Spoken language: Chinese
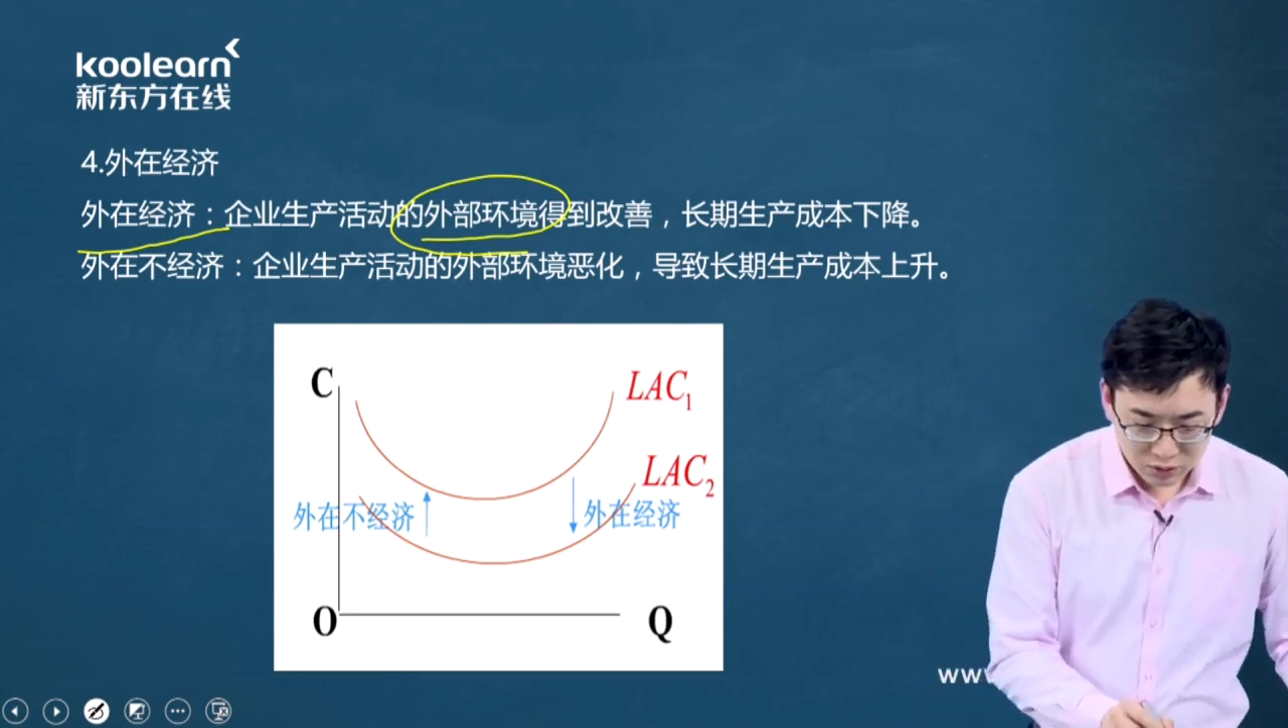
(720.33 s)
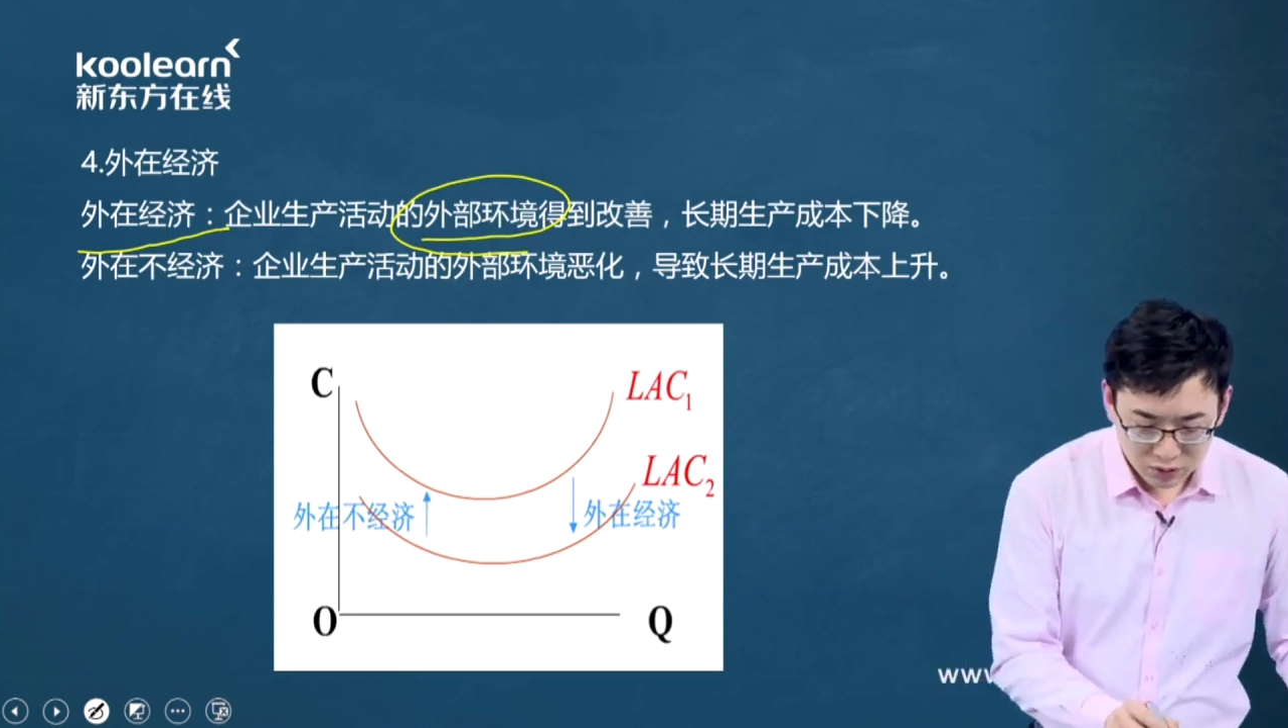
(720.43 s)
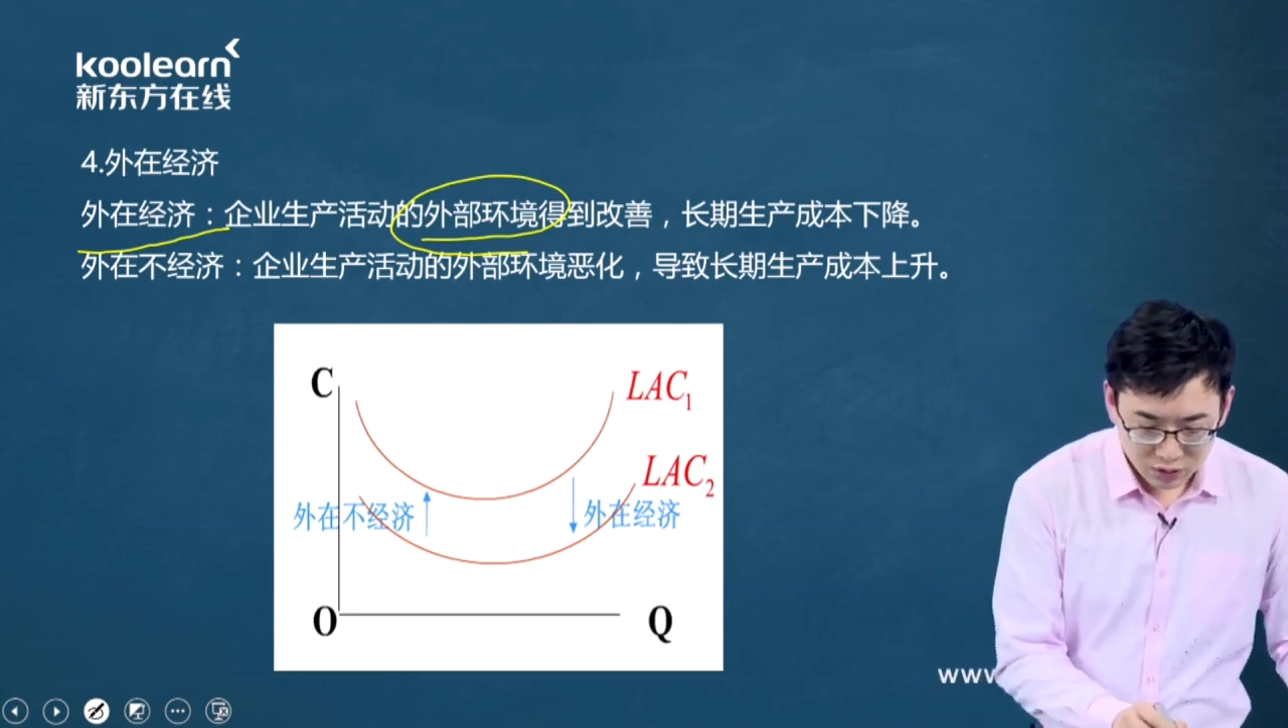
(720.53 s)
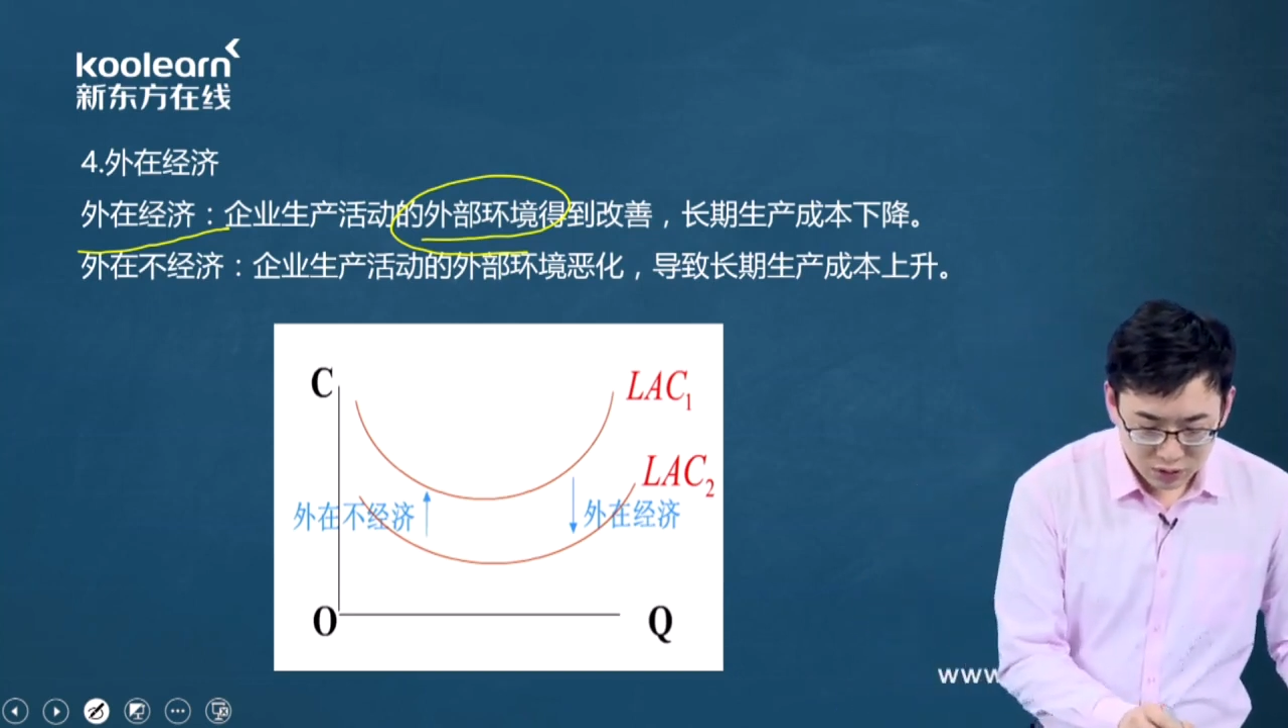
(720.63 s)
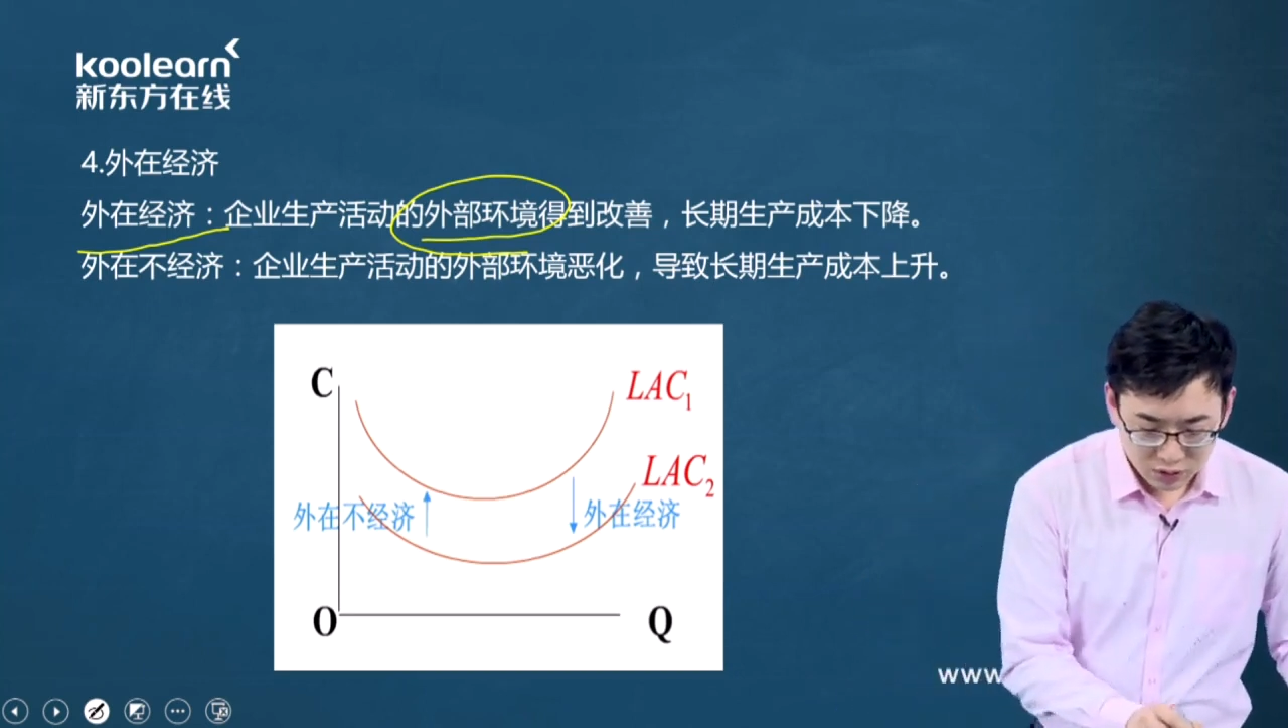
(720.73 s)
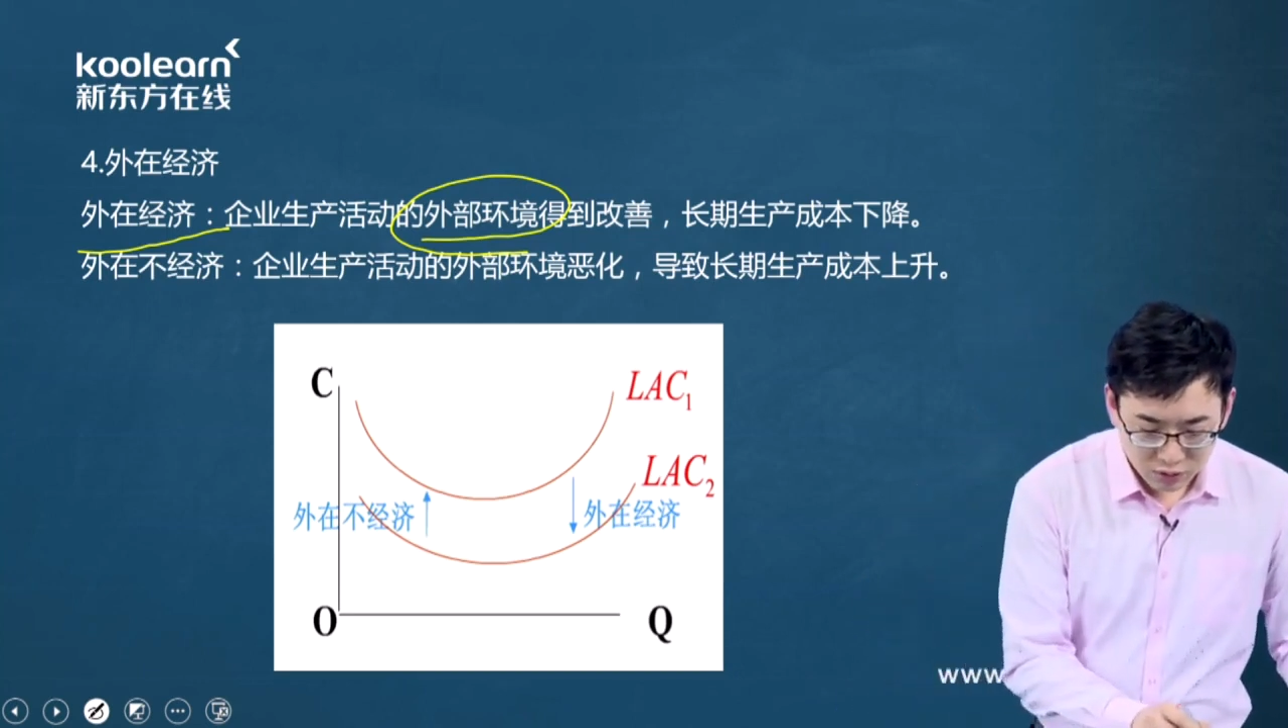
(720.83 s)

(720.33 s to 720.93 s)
是